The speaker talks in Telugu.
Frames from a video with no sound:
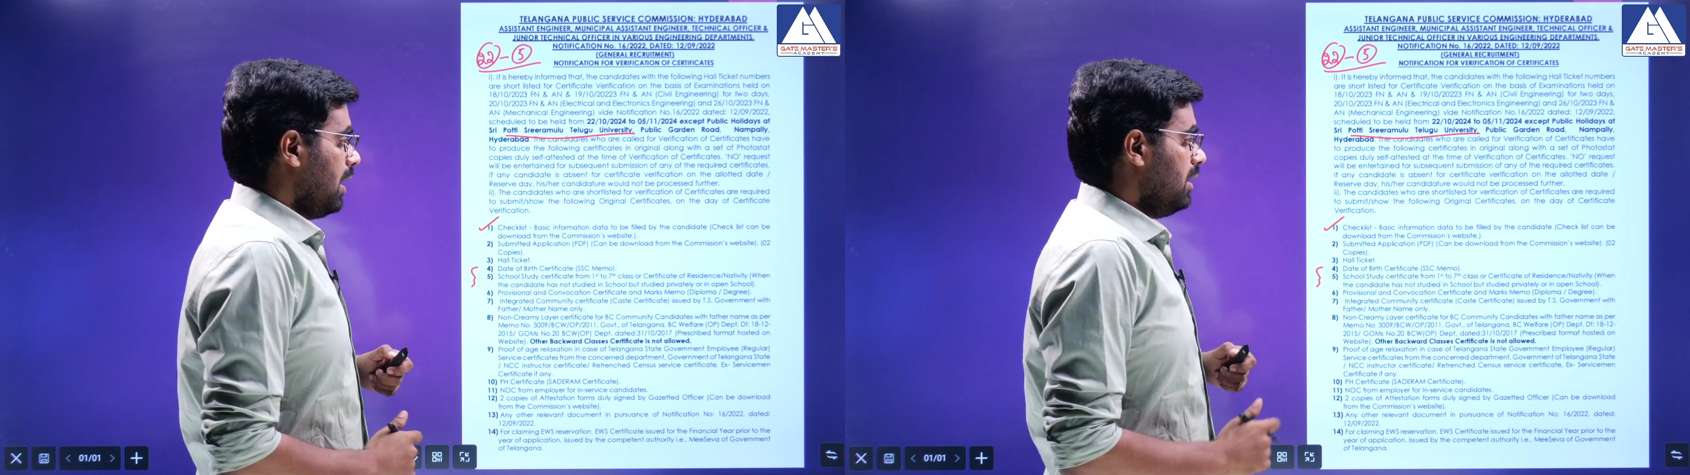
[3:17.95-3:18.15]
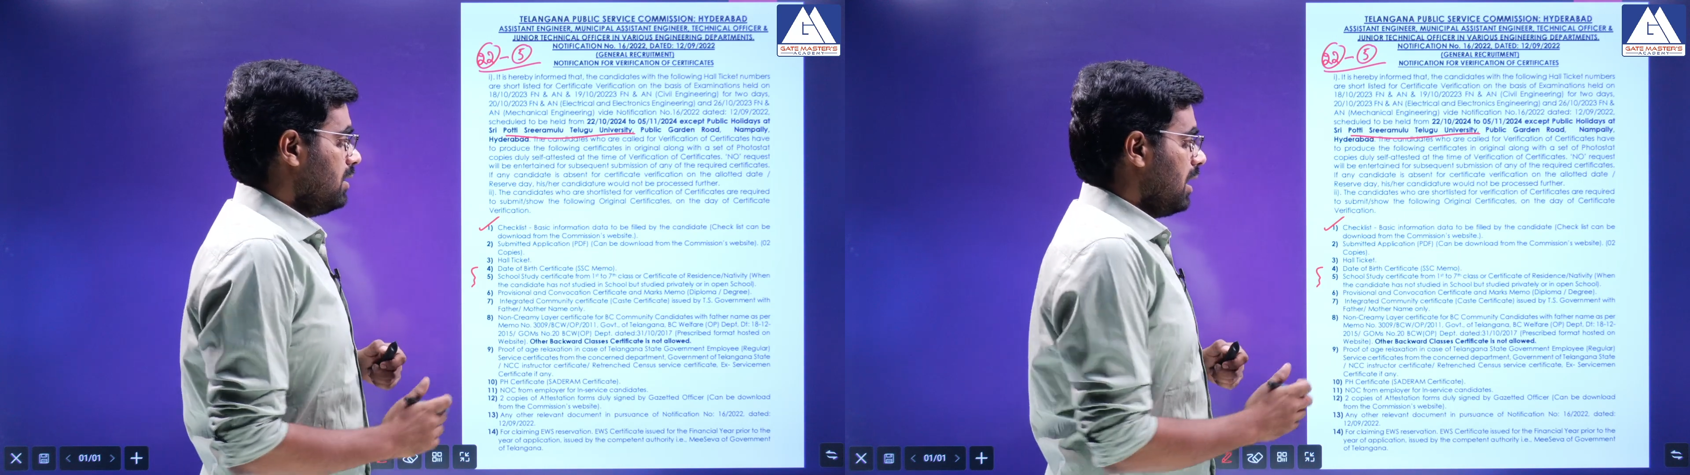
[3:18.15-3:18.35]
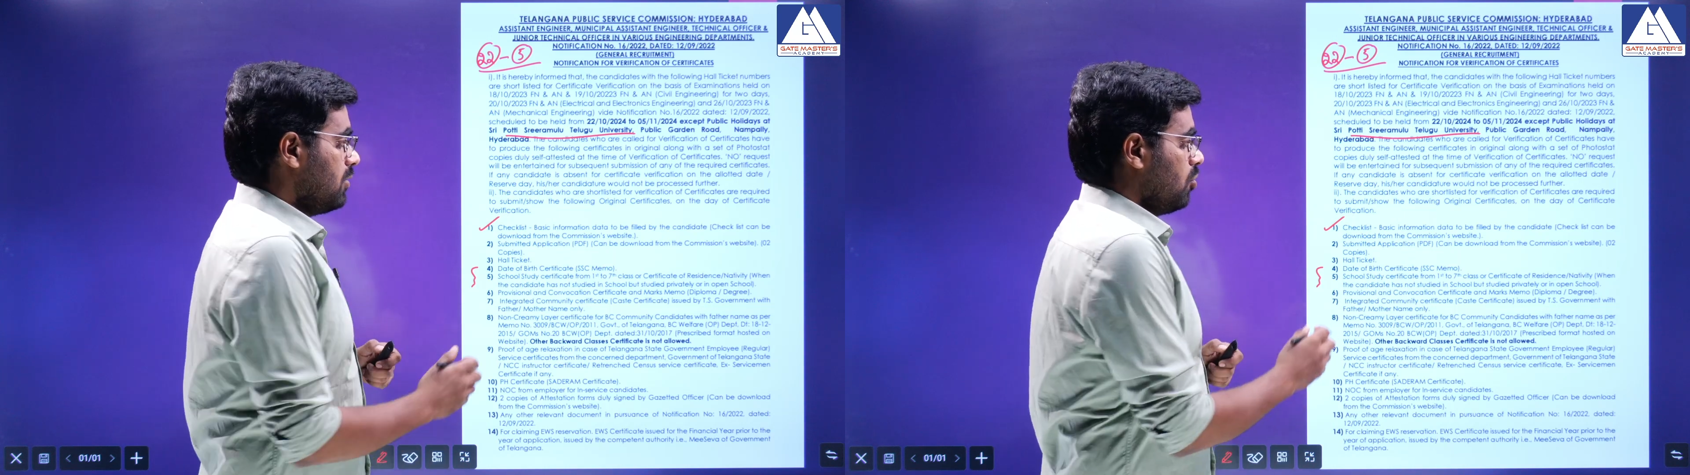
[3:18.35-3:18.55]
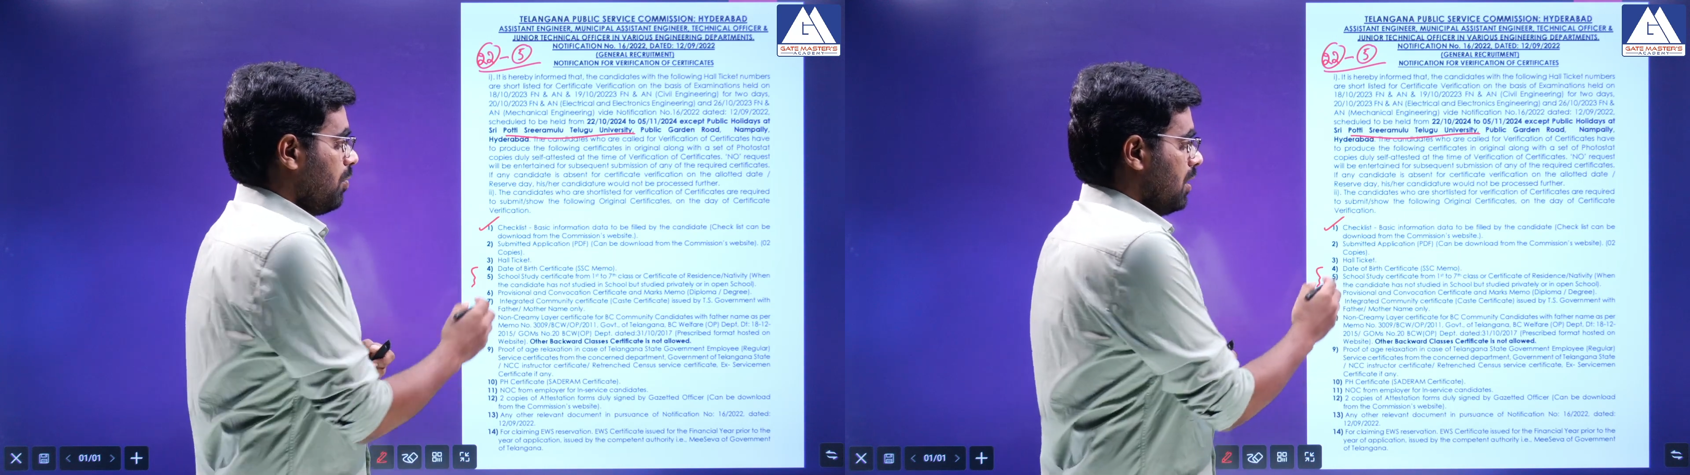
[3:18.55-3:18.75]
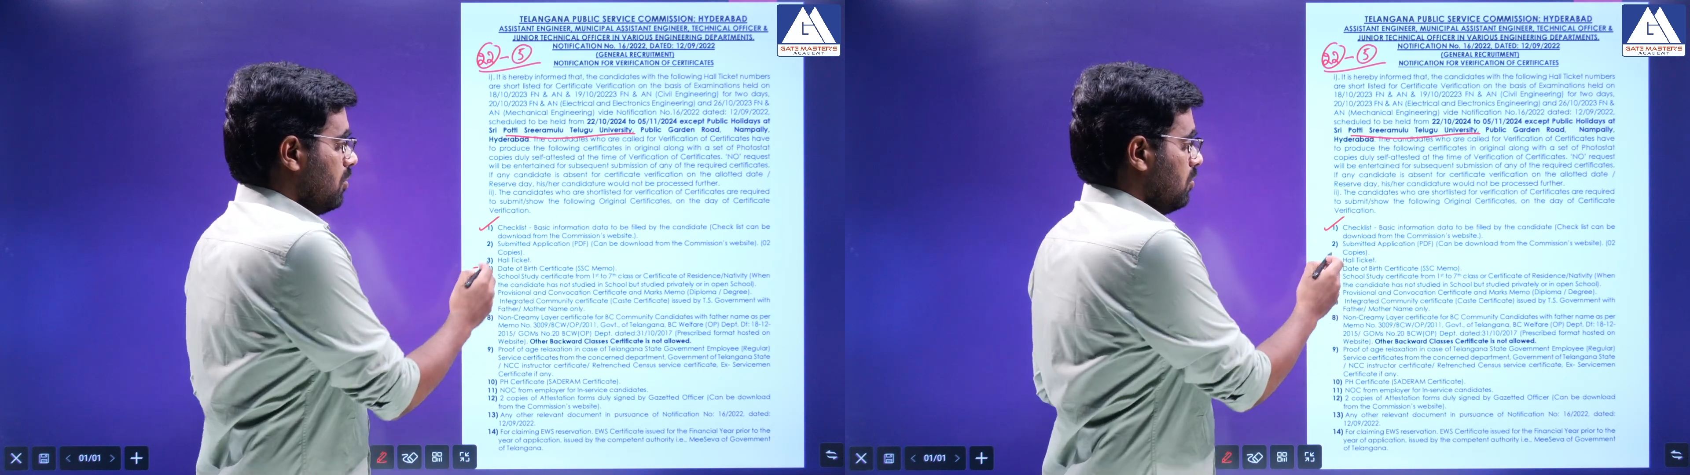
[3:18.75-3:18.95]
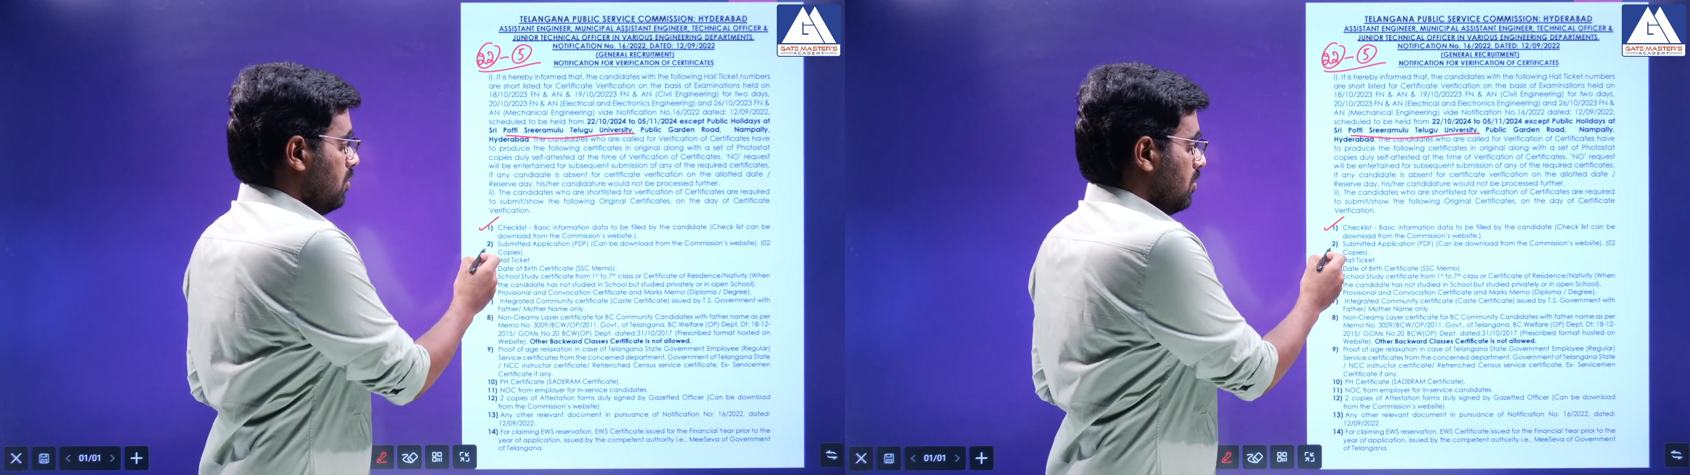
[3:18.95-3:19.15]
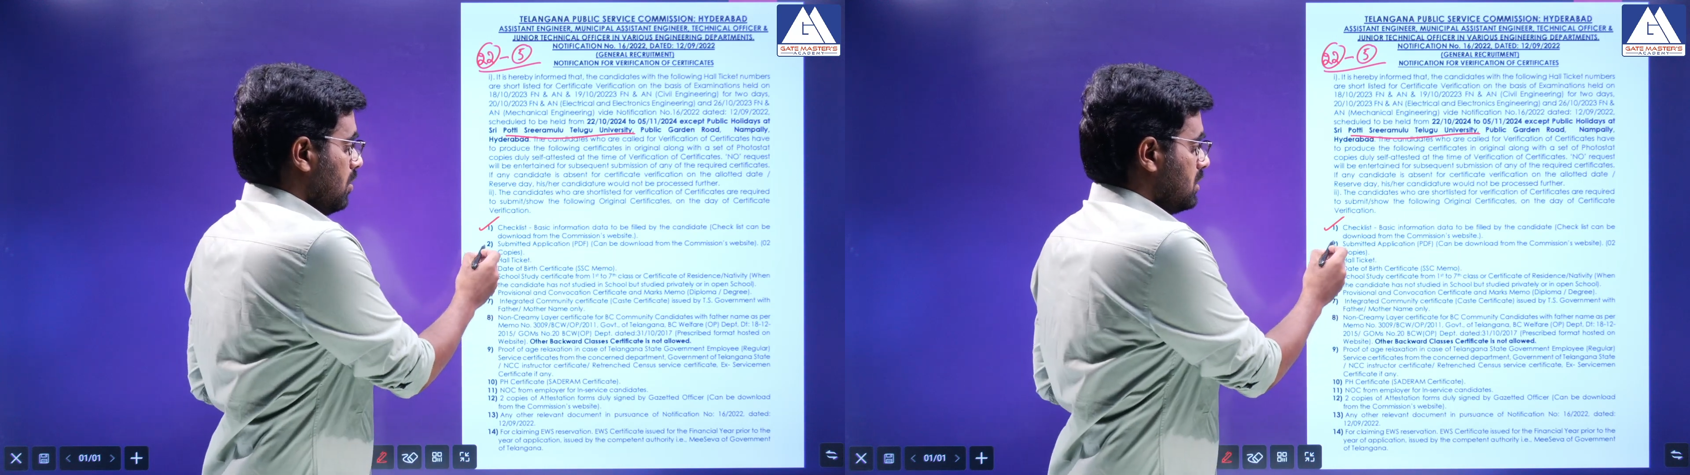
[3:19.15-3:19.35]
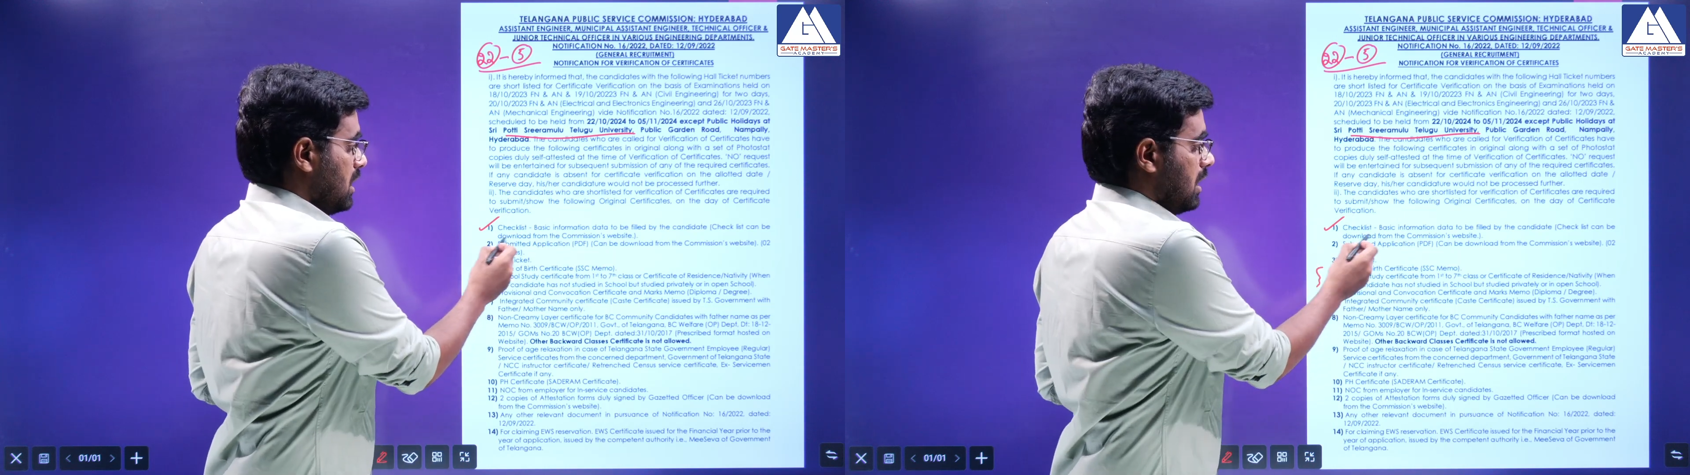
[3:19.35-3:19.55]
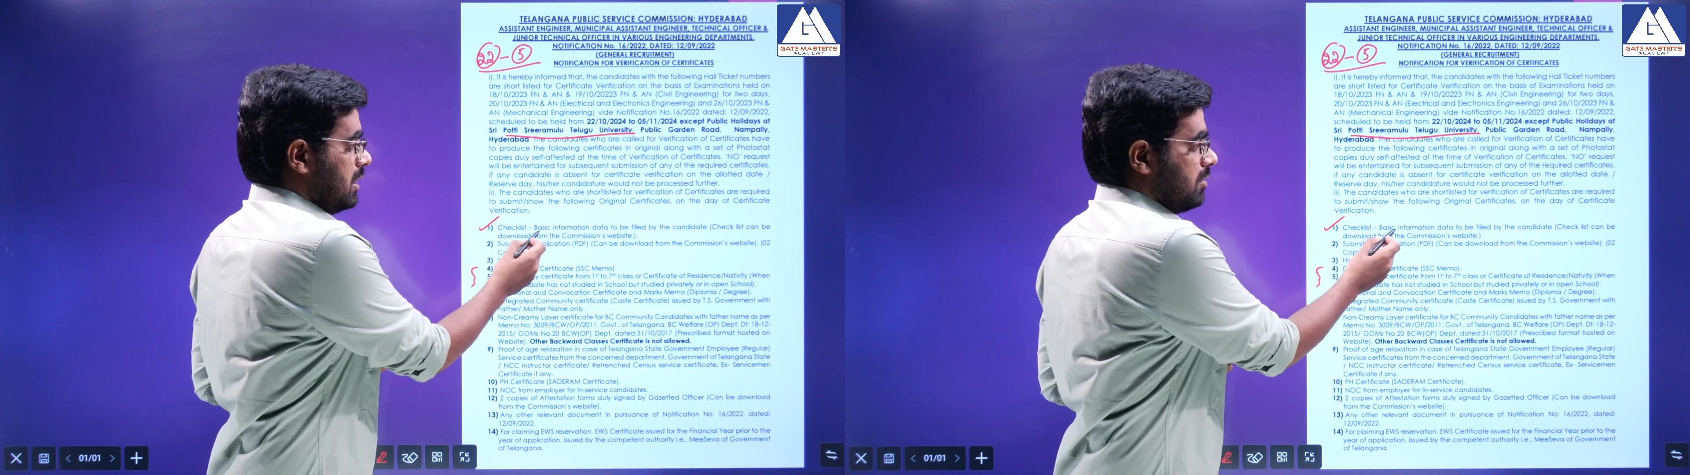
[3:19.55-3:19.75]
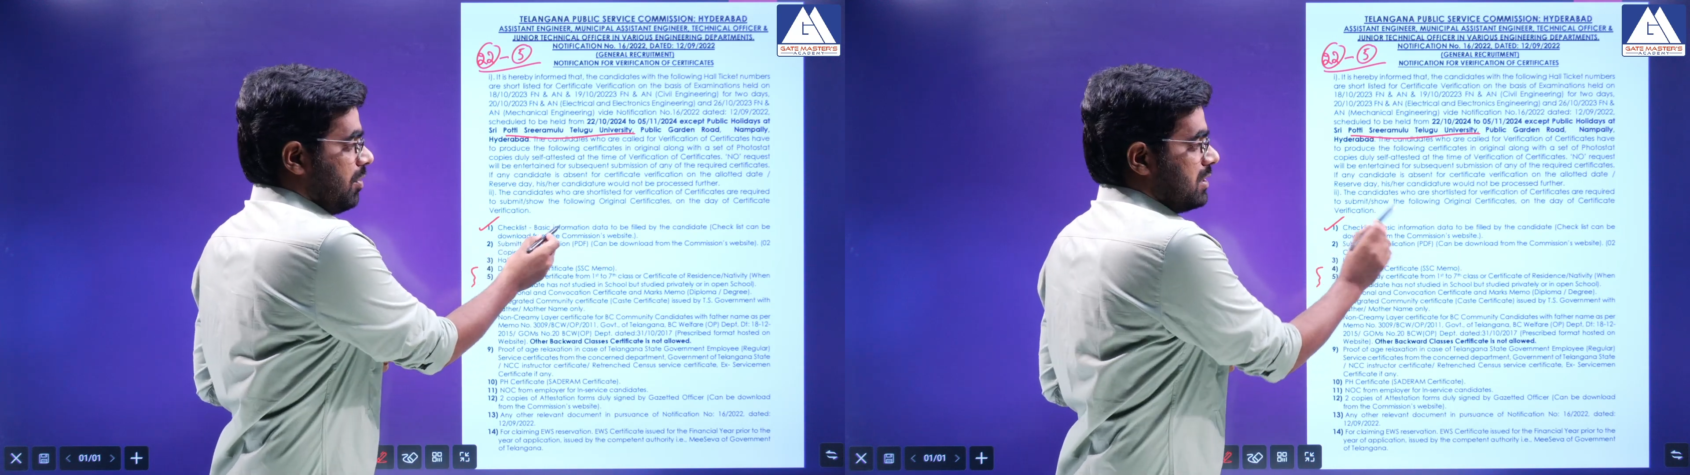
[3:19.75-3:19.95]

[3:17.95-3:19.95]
అండ్ దాంతోపాటు చెక్ లిస్ట్